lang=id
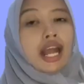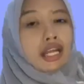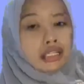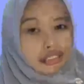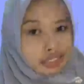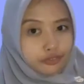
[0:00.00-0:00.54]

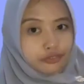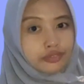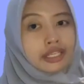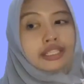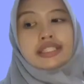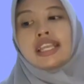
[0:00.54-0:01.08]
aktif,
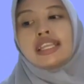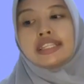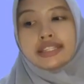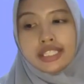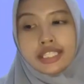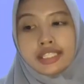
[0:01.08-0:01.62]

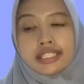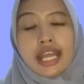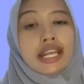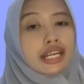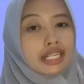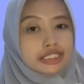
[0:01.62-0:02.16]
teliti,
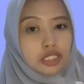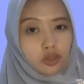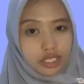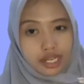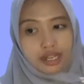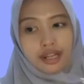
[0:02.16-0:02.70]
dan
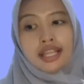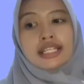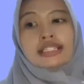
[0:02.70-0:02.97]
rasional